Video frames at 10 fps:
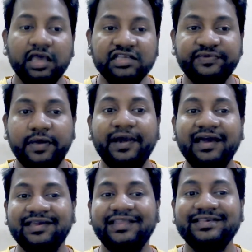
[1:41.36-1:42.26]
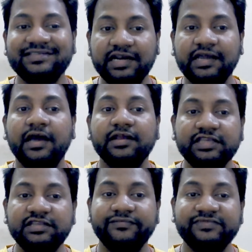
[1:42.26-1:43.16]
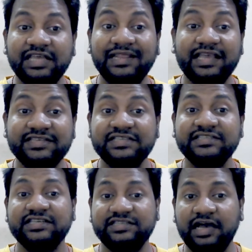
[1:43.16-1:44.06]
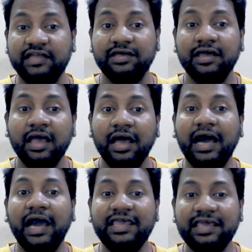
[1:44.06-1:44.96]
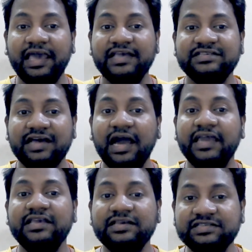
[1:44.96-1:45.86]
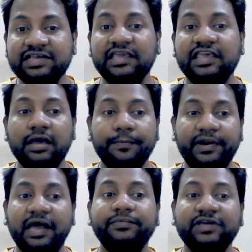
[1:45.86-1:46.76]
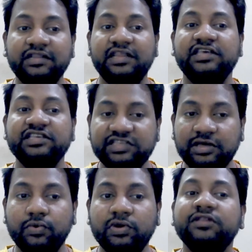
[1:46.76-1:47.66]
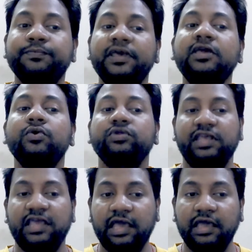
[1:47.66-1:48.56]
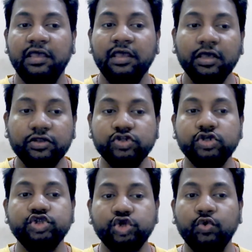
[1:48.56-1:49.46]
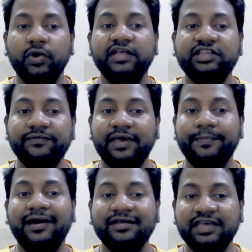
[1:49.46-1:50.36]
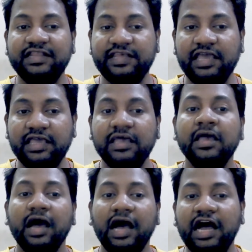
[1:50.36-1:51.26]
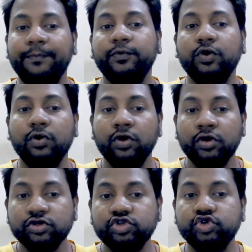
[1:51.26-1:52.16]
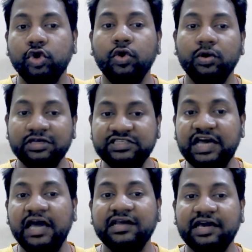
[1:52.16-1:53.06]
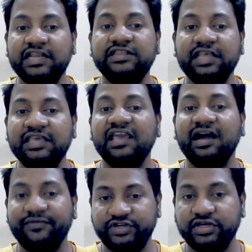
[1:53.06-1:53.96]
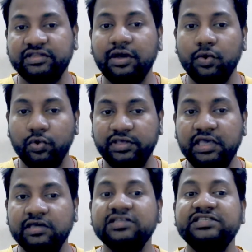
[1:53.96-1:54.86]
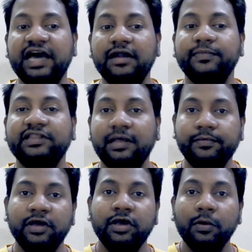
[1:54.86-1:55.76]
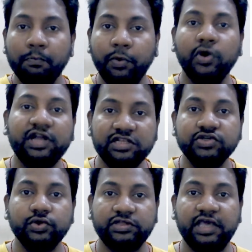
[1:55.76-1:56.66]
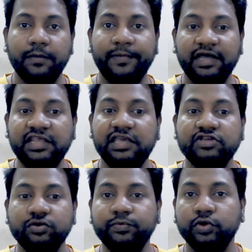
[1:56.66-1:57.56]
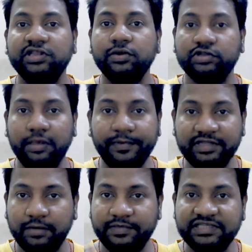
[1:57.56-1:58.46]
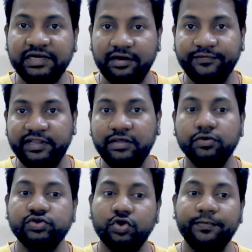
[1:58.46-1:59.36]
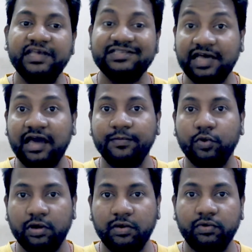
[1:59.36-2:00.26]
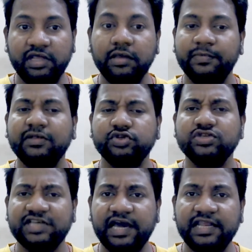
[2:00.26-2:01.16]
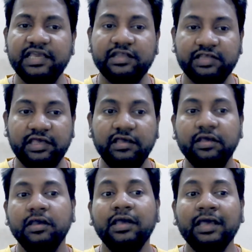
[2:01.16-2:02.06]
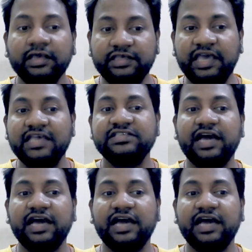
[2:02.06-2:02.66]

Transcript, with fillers: इस व्यापार के लिए सरकार की तरफ से लाइसेंस के साथ आईएसआई संख्या प्राप्त करने की ज़रूरत भी होती है दोस्तों शुरुआती व्यापार के लिए आपको 100 जार खरीदने की आवश्यकता होगी जार मतलब बोतल जो होती है पानी की जो बोतल होती है 15-20 लीटर वाली उसको मैं जार बोल रहा हूँ ठीक है मतलब उसको जार ही कहते हैं यह